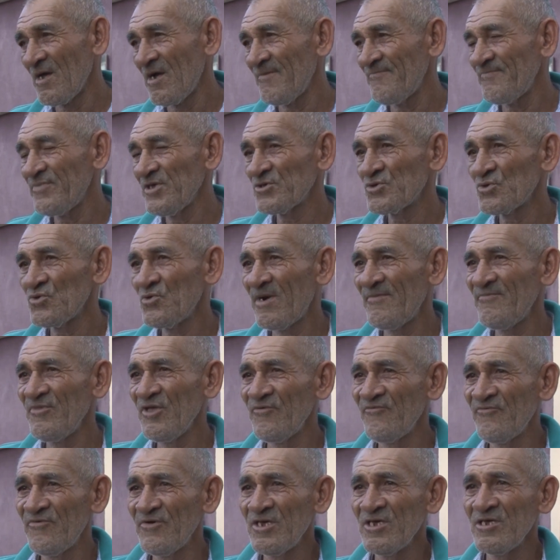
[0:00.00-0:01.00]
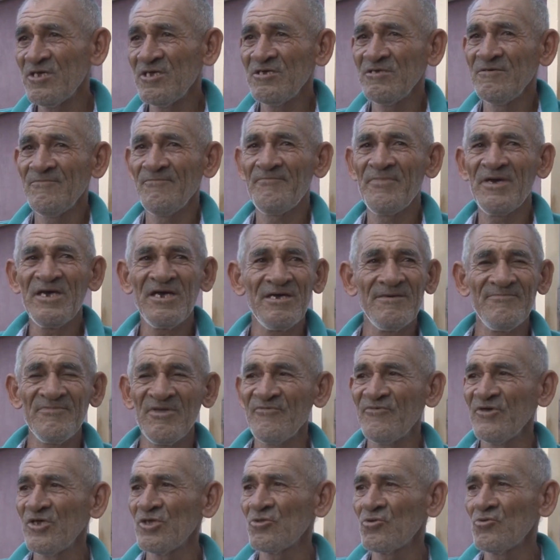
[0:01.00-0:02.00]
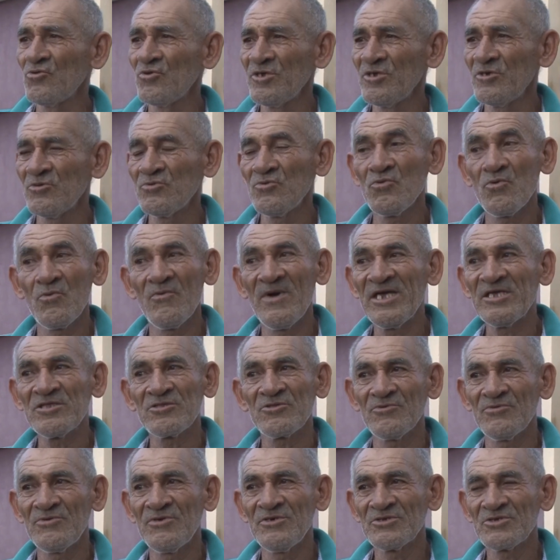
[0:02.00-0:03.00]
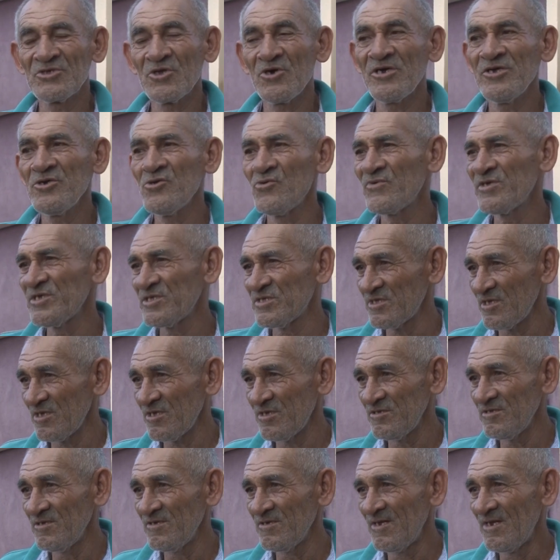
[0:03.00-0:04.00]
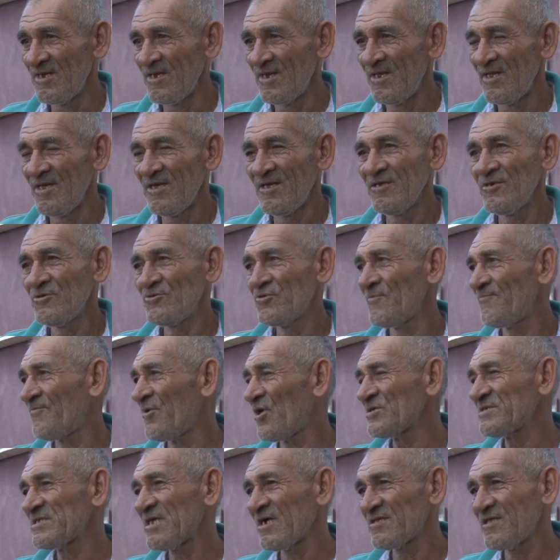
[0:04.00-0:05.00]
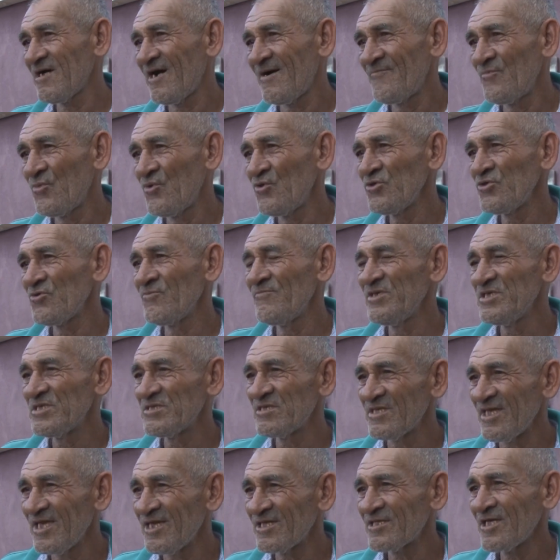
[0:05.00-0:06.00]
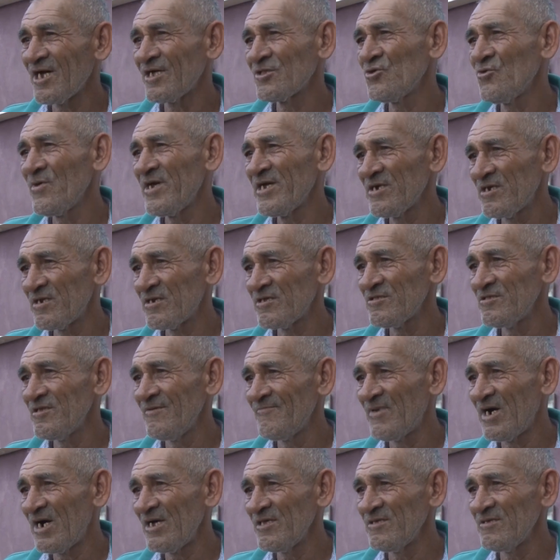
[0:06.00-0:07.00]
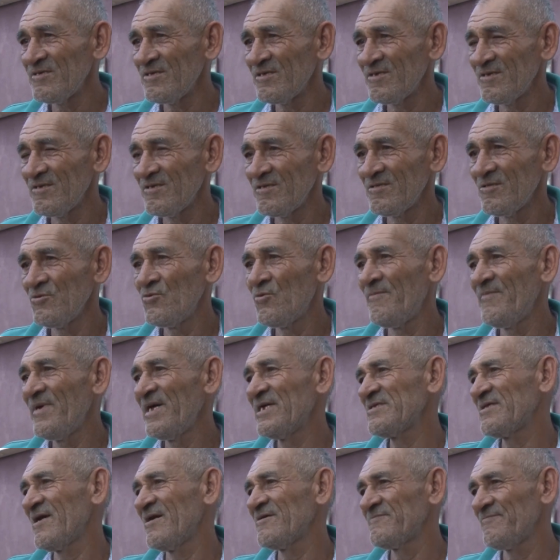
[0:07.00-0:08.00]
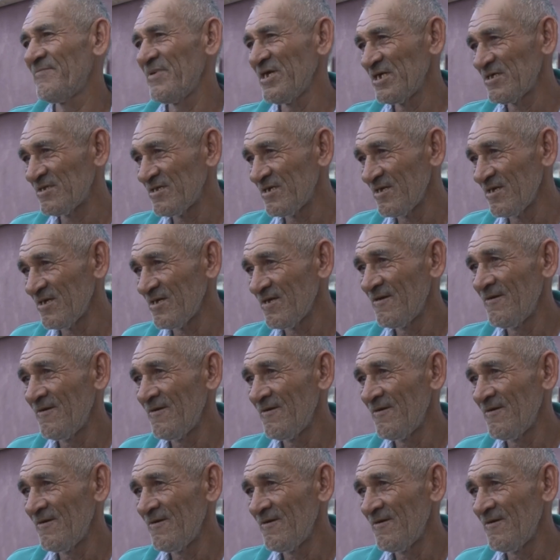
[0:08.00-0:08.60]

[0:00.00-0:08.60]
A pessoa me vê em pé, me vê tudo, eu não aguento. Só eu que sei. Eu não posso andar muito, me senta, a dor é grande demais. É, Dormir né? essas pernas. É.